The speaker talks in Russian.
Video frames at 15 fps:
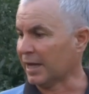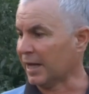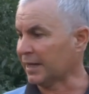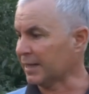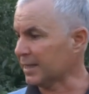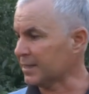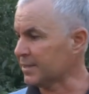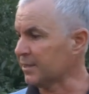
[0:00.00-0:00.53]

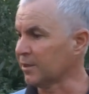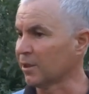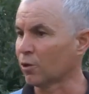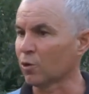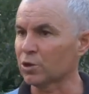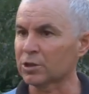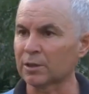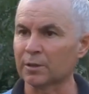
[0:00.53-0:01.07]
она сила
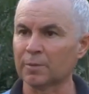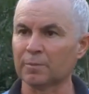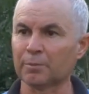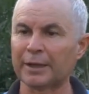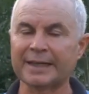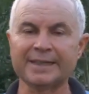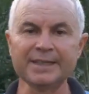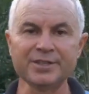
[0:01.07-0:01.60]
роста
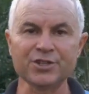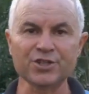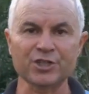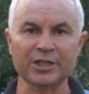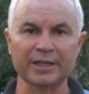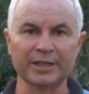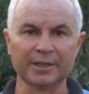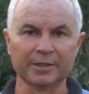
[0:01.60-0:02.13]

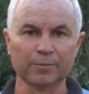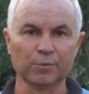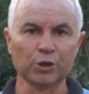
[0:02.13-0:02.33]
практически